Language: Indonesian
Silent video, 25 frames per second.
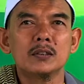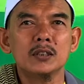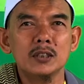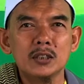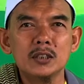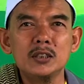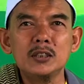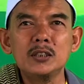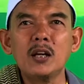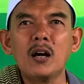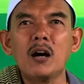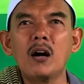
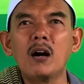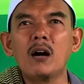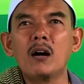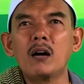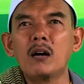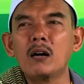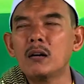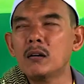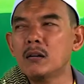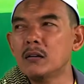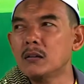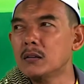iya
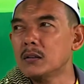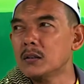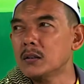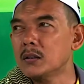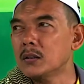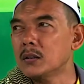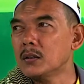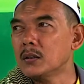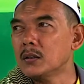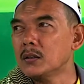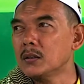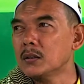
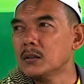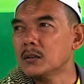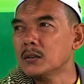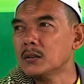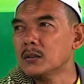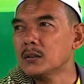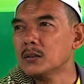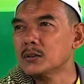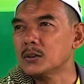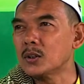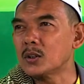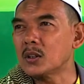
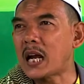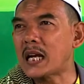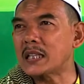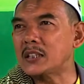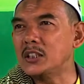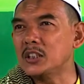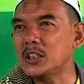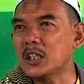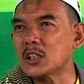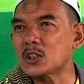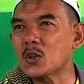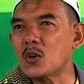Lalu
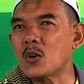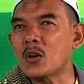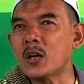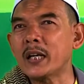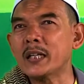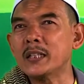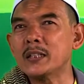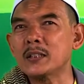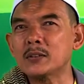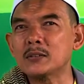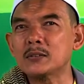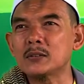hadisnya
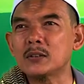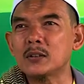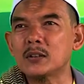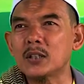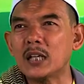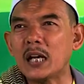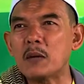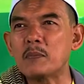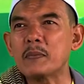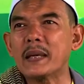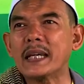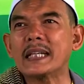sokai nih kok.
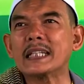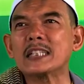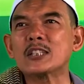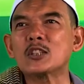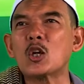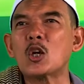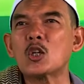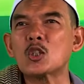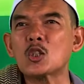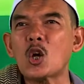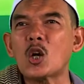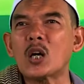Kami
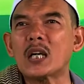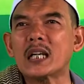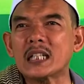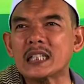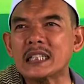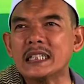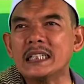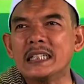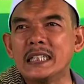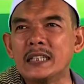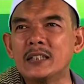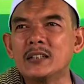keconcok
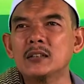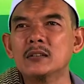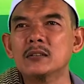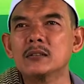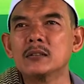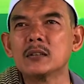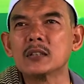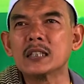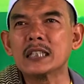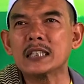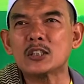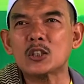keri nih gitu,
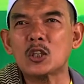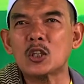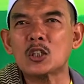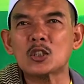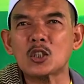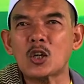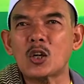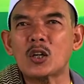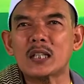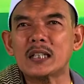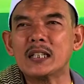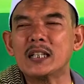
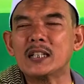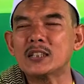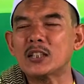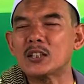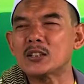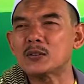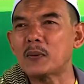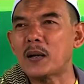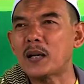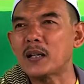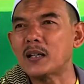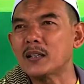keconcok kering
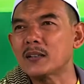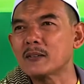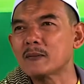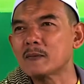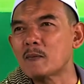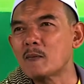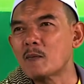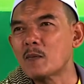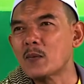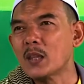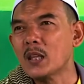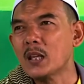atas pak.
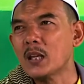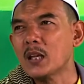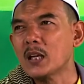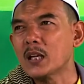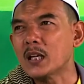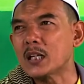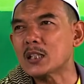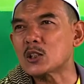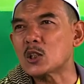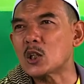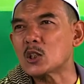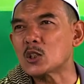
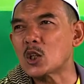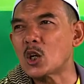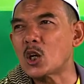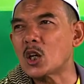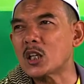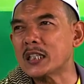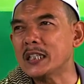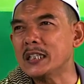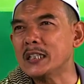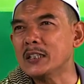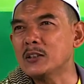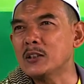Keconcok
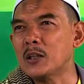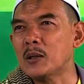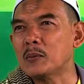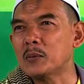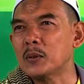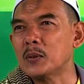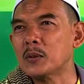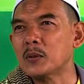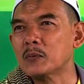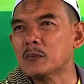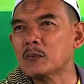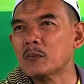keri nih
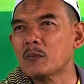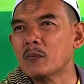napa?